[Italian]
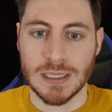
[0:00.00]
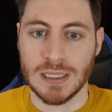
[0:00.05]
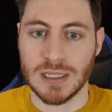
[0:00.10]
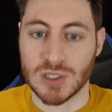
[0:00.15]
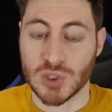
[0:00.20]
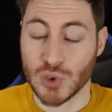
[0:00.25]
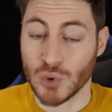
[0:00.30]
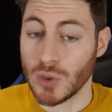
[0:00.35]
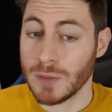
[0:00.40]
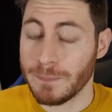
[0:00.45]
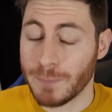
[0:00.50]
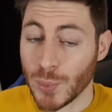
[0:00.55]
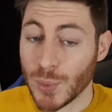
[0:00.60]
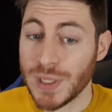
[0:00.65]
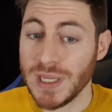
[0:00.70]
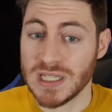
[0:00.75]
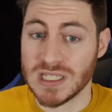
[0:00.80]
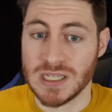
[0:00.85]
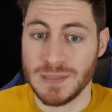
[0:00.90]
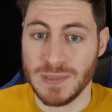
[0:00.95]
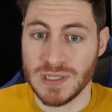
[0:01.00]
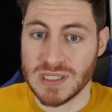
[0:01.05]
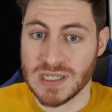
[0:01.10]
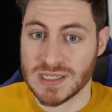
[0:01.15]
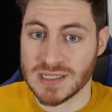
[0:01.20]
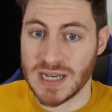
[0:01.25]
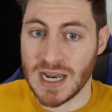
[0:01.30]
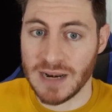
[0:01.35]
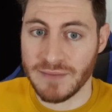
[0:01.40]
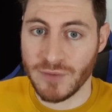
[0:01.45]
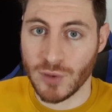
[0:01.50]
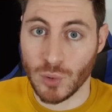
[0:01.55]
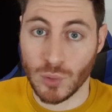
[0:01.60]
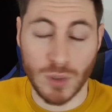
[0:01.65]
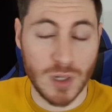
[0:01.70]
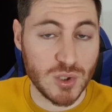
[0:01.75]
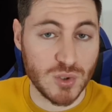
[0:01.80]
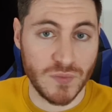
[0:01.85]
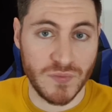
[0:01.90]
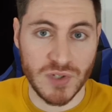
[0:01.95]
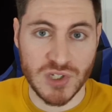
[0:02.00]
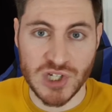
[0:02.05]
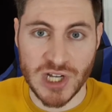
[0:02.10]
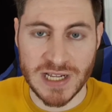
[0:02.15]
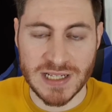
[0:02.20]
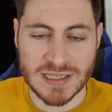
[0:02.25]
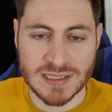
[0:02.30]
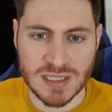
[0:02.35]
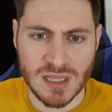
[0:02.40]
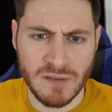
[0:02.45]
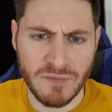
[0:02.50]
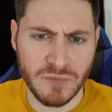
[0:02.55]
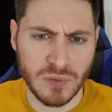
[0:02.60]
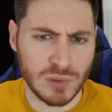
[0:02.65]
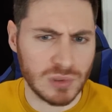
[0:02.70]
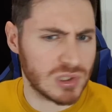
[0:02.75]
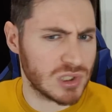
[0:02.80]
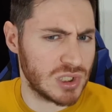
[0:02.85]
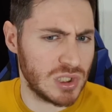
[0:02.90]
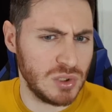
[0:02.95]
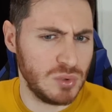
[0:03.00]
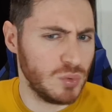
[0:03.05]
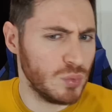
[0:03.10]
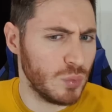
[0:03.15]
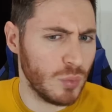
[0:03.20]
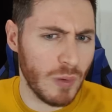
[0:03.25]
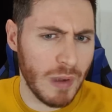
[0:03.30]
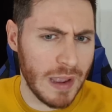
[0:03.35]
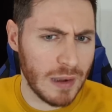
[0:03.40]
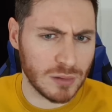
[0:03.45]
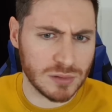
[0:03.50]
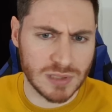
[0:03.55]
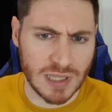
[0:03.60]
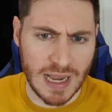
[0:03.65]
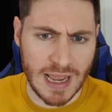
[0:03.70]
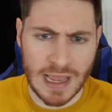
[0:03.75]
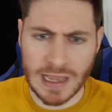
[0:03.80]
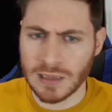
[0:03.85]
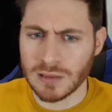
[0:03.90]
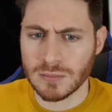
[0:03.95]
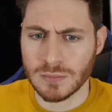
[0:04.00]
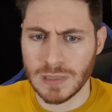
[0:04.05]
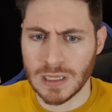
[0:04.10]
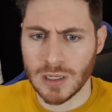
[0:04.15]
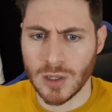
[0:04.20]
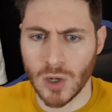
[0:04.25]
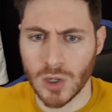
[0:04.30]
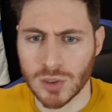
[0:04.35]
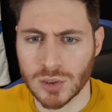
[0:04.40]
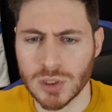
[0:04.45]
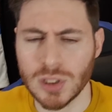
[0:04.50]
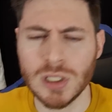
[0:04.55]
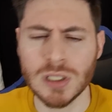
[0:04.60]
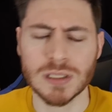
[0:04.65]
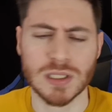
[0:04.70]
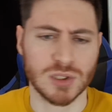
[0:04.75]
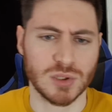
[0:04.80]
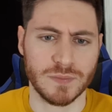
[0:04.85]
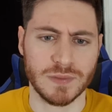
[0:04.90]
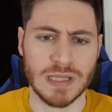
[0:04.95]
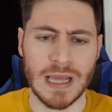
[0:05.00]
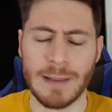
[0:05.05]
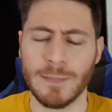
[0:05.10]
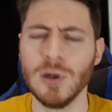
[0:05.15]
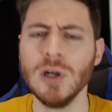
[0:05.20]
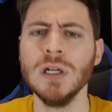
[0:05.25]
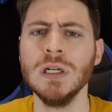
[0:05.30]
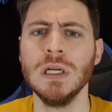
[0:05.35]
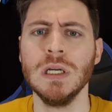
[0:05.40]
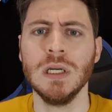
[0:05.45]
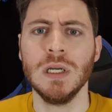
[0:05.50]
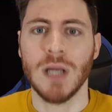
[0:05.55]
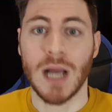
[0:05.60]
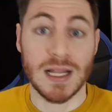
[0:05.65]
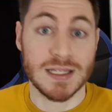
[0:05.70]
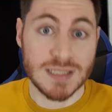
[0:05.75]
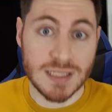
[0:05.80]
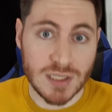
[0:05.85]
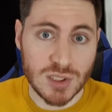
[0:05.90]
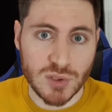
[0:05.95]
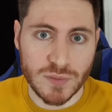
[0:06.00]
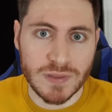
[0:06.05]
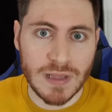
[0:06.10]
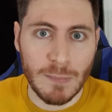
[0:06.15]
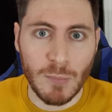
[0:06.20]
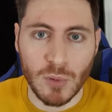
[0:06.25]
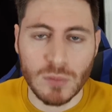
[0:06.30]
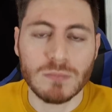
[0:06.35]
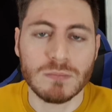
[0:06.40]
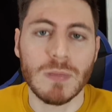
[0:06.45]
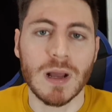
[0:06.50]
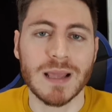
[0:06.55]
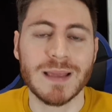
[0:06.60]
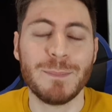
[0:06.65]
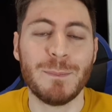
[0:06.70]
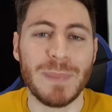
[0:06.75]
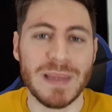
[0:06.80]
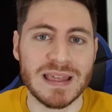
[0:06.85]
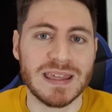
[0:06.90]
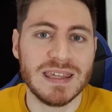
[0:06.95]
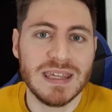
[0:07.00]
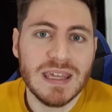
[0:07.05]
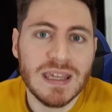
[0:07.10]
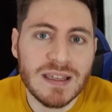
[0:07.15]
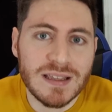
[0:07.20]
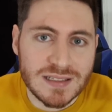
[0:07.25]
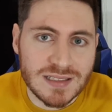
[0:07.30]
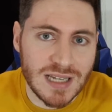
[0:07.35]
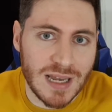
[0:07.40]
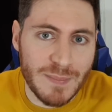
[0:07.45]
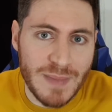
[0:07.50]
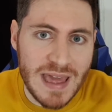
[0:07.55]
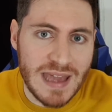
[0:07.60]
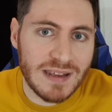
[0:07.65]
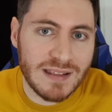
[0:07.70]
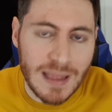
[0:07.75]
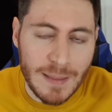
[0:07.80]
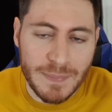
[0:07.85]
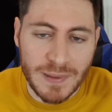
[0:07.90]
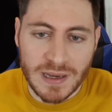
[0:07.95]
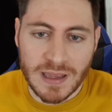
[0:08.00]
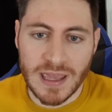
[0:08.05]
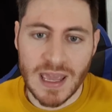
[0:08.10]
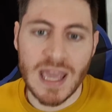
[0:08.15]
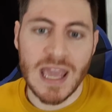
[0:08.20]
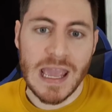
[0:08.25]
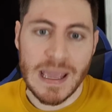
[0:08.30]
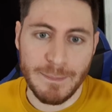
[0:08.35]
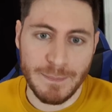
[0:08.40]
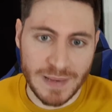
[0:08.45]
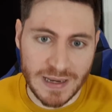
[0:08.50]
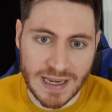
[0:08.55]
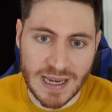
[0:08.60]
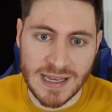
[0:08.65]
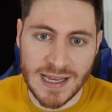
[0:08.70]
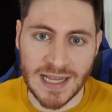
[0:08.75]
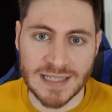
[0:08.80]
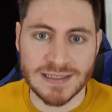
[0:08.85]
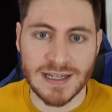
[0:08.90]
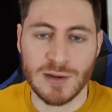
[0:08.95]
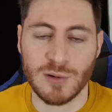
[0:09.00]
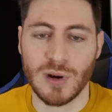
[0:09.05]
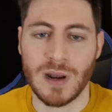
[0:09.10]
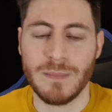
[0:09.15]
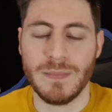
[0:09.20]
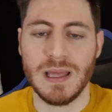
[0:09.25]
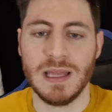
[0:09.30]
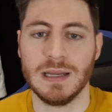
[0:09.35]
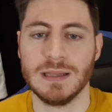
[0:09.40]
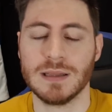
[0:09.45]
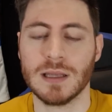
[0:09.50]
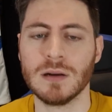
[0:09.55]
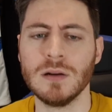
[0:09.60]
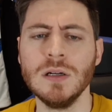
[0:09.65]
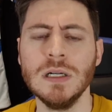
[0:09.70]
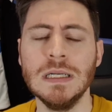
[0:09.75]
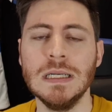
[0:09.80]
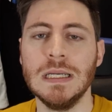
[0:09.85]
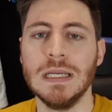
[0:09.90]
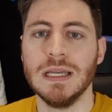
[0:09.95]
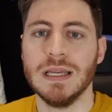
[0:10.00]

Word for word: Eh, solo in pochissimi si salvano con la sufficienza, forse due o tre, non mi ricordo, adesso vediamo. Anzi, adesso vediamo chi se la merita e perché e perché gli altri non la meritano.